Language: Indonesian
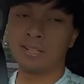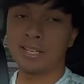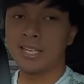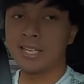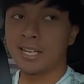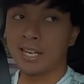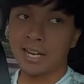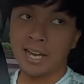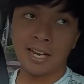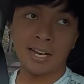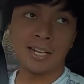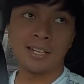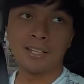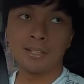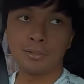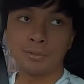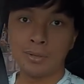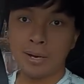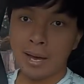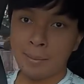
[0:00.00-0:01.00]
kiri
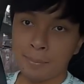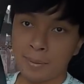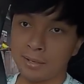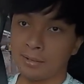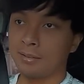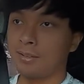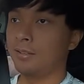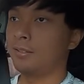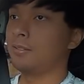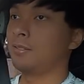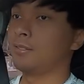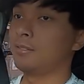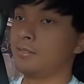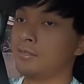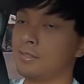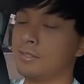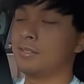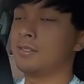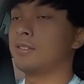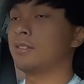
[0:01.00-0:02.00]
kanannya tuh aman gitu.
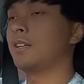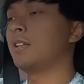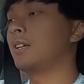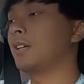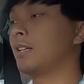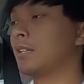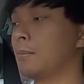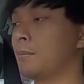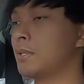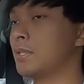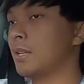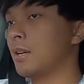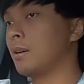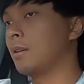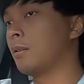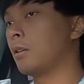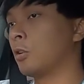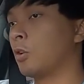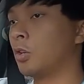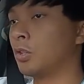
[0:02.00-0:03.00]
Jadi kita bisa
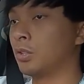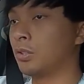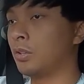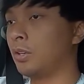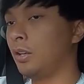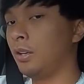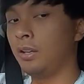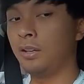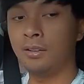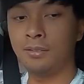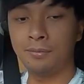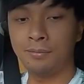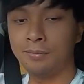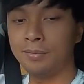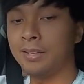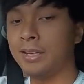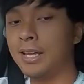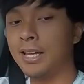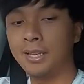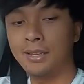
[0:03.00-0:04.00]
ngekontrol
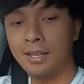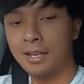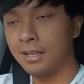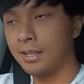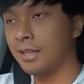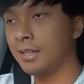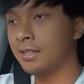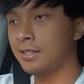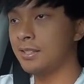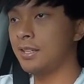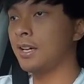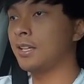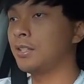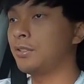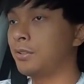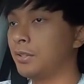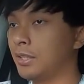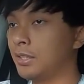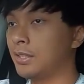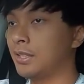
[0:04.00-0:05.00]
lihat dari si
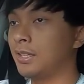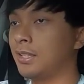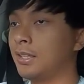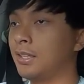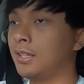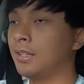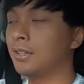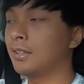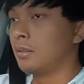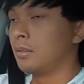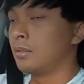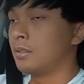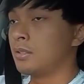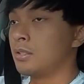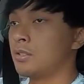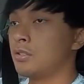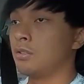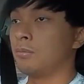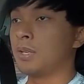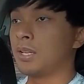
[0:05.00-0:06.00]
head unitnya ini.
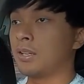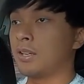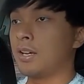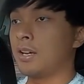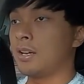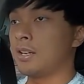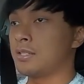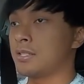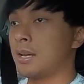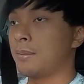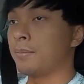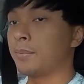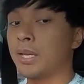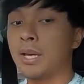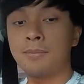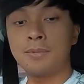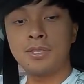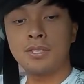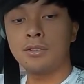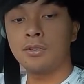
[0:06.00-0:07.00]
Cuman ya
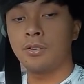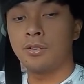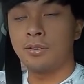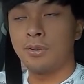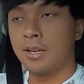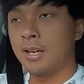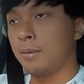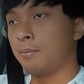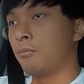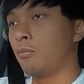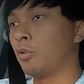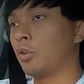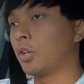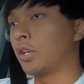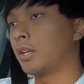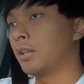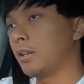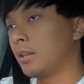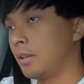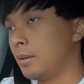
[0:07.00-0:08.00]
sometimes ya
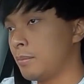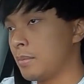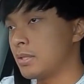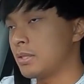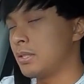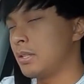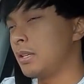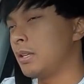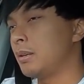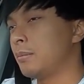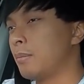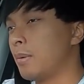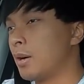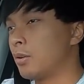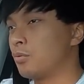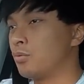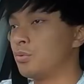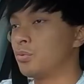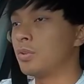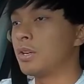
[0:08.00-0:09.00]
mungkin ini masih
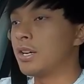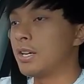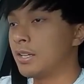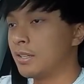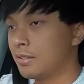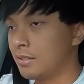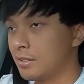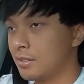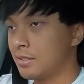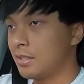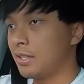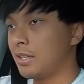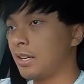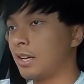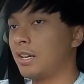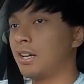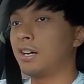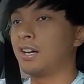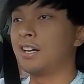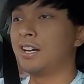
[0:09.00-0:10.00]
baru juga ya. Jadi
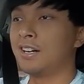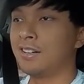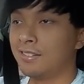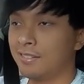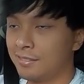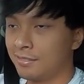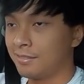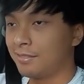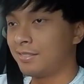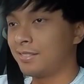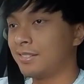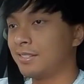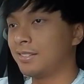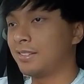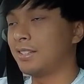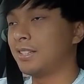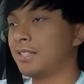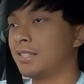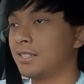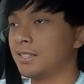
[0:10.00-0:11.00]
kadang-kadang
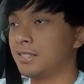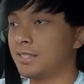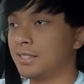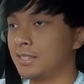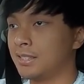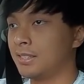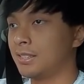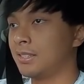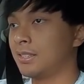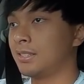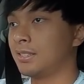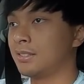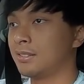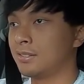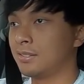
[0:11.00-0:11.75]
uh,